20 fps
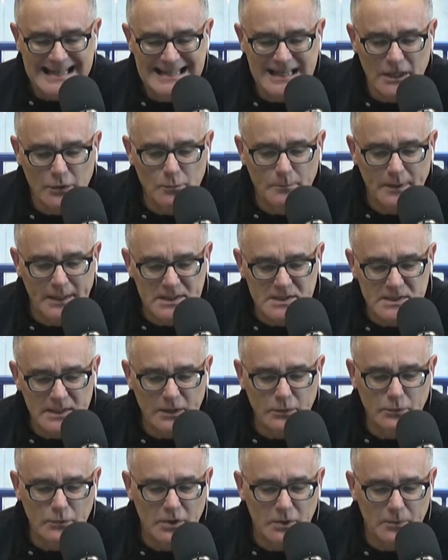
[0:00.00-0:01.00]
y han
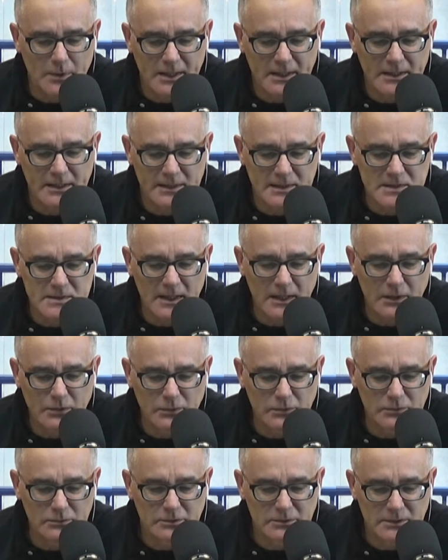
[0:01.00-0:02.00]
humanizado y
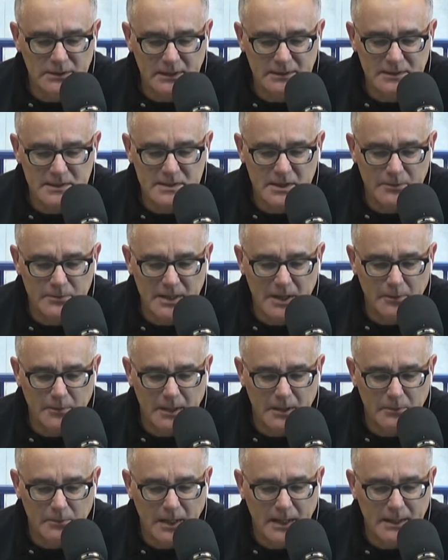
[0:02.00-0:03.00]
evangelizado donde antes había
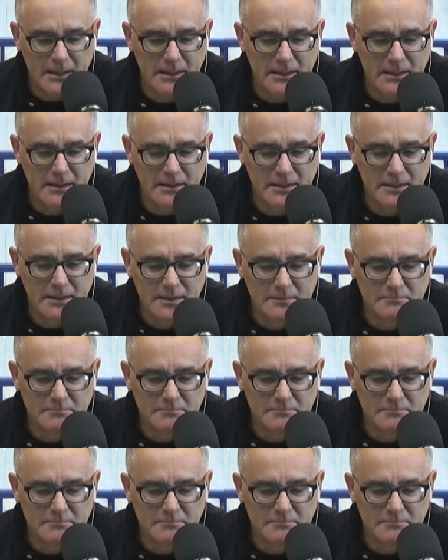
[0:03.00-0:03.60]
barbarie,